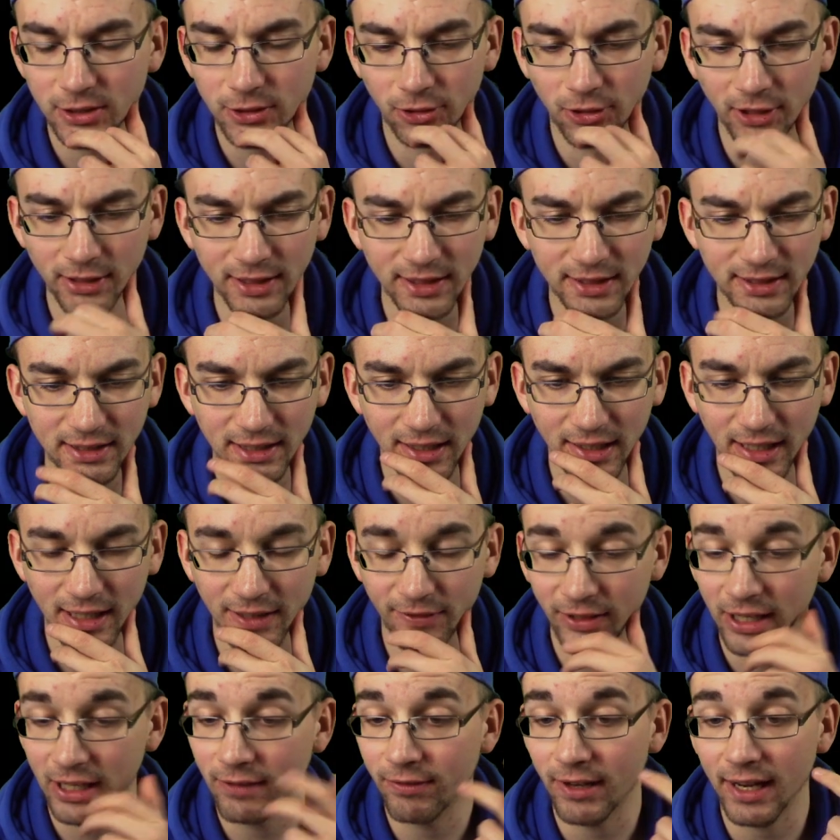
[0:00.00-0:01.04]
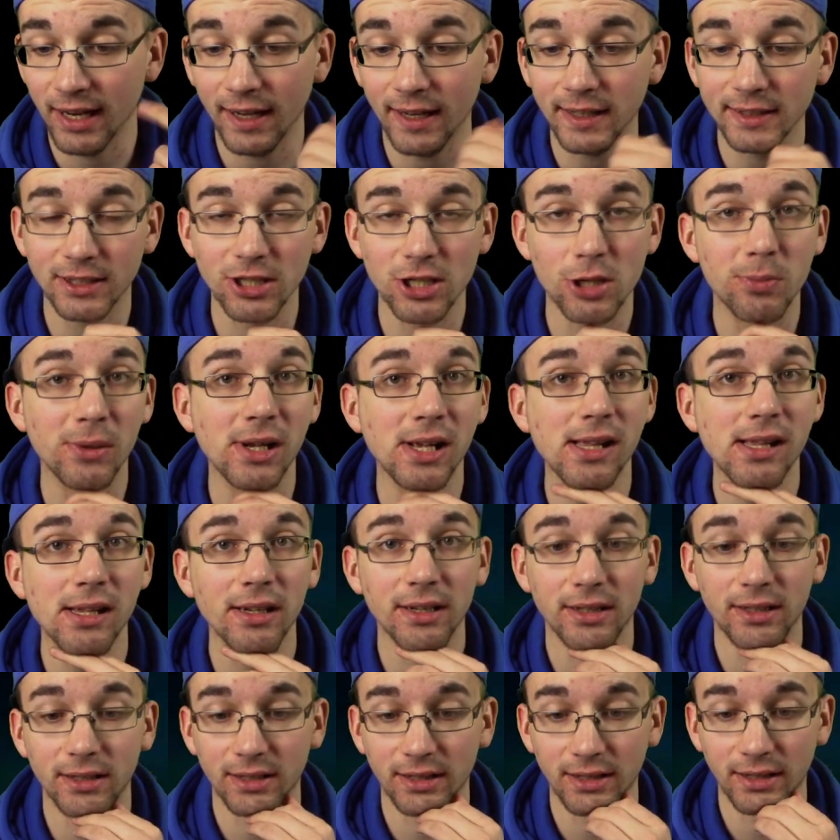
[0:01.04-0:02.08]
kurz. Ja, auf jeden Fall erstes Spiel
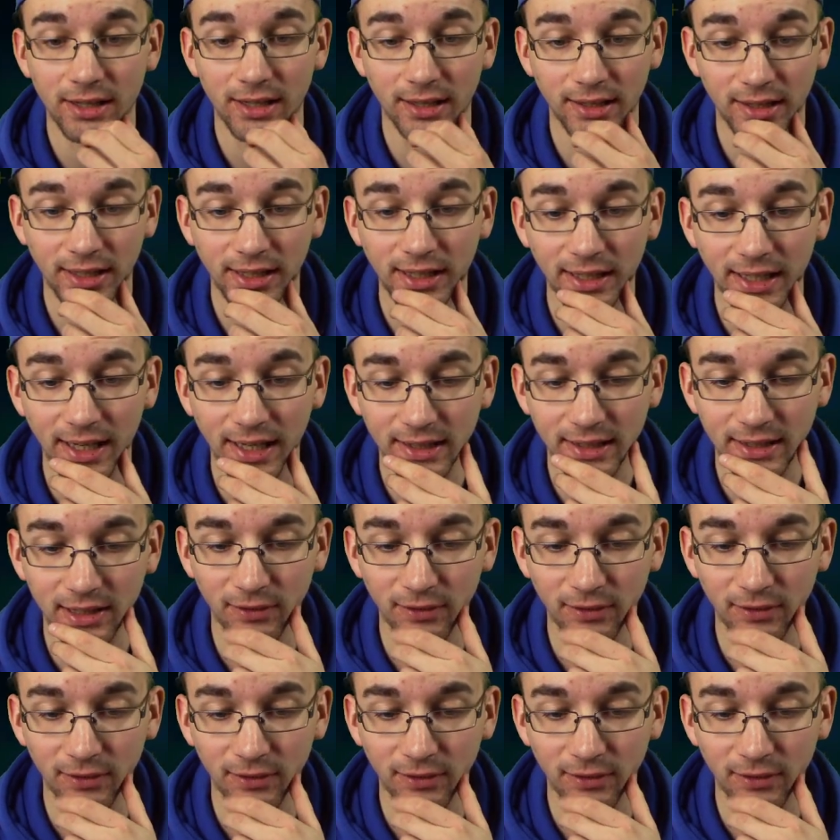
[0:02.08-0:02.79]
direkt